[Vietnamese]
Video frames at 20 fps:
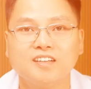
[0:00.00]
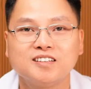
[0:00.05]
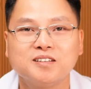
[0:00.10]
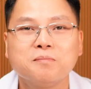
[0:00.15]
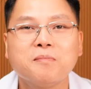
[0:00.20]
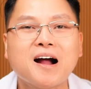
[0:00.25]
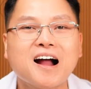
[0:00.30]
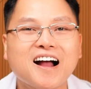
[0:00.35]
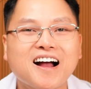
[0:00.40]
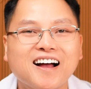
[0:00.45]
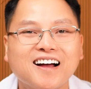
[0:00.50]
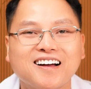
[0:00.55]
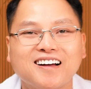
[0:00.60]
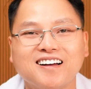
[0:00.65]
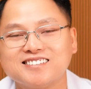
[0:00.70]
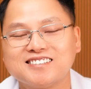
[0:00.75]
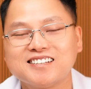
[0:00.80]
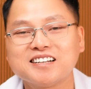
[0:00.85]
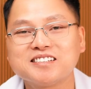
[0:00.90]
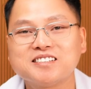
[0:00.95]
thứ
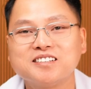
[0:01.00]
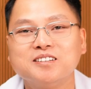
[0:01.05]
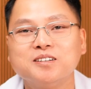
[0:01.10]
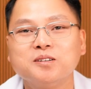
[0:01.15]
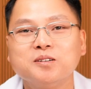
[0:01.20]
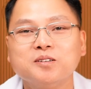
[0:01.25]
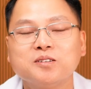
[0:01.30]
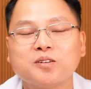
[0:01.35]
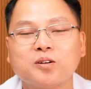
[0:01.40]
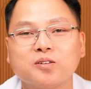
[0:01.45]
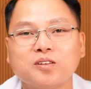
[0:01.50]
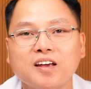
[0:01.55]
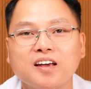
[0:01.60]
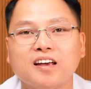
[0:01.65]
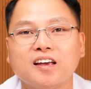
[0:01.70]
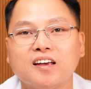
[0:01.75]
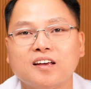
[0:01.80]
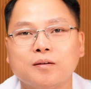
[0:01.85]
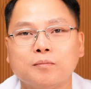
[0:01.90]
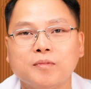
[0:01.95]
ba răng sứ có
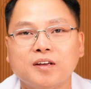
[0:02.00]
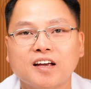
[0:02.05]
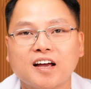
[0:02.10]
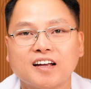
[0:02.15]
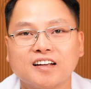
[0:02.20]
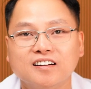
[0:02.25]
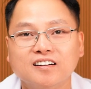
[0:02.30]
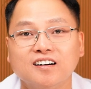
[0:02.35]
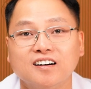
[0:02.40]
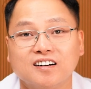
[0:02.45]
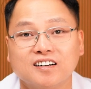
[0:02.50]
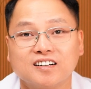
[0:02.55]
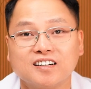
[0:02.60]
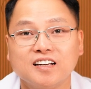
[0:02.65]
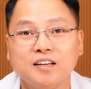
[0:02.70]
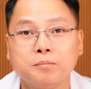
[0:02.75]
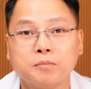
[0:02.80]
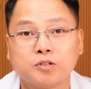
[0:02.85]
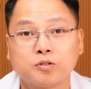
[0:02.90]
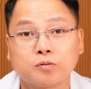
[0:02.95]
thể bị ảnh hưởng
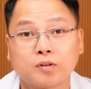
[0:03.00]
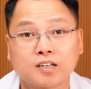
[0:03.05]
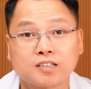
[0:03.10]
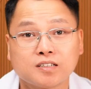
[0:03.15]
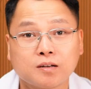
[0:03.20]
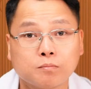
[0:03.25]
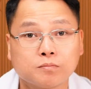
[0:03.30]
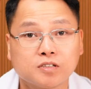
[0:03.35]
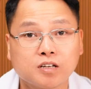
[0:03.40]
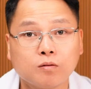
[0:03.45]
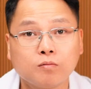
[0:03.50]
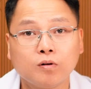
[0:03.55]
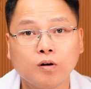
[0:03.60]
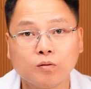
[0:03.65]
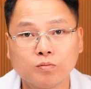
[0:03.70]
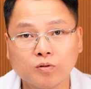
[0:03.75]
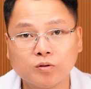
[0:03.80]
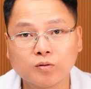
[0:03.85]
khi mà chúng ta chăm sóc không